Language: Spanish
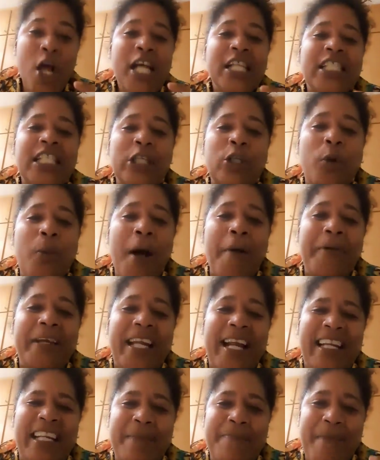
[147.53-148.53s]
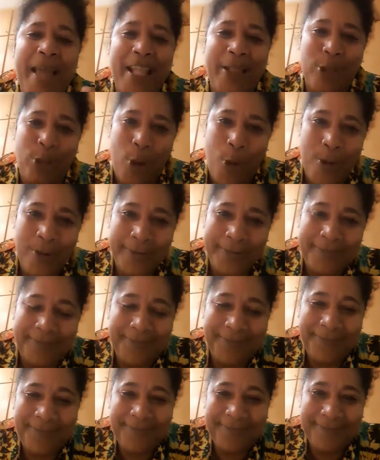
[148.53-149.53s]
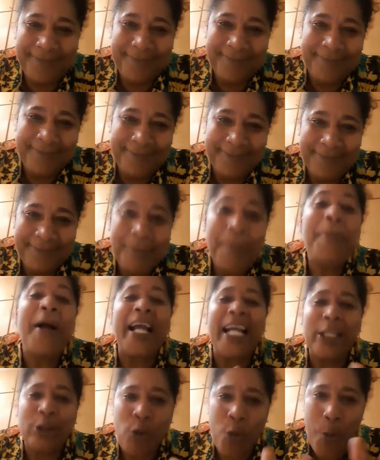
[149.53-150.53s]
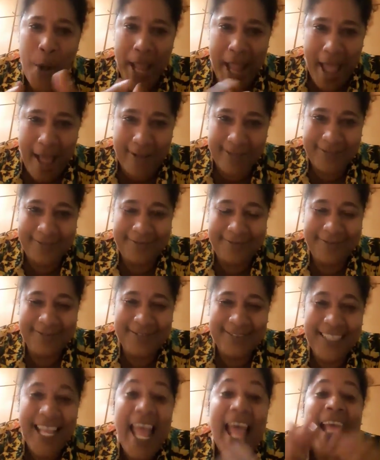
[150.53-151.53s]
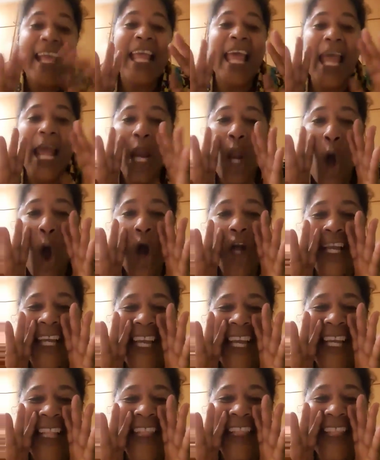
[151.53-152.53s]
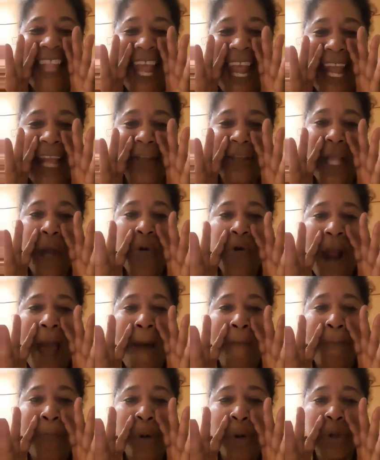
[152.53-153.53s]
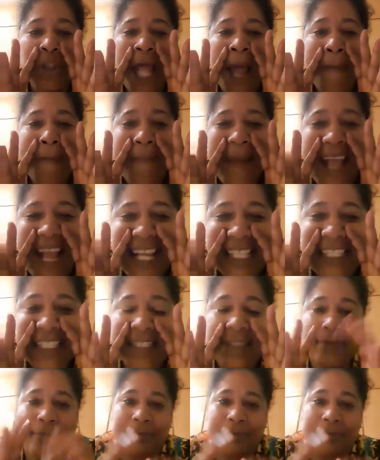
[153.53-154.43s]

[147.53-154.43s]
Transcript: si no va a haber alimento, para que tú veas que lo quiten de una puta vez.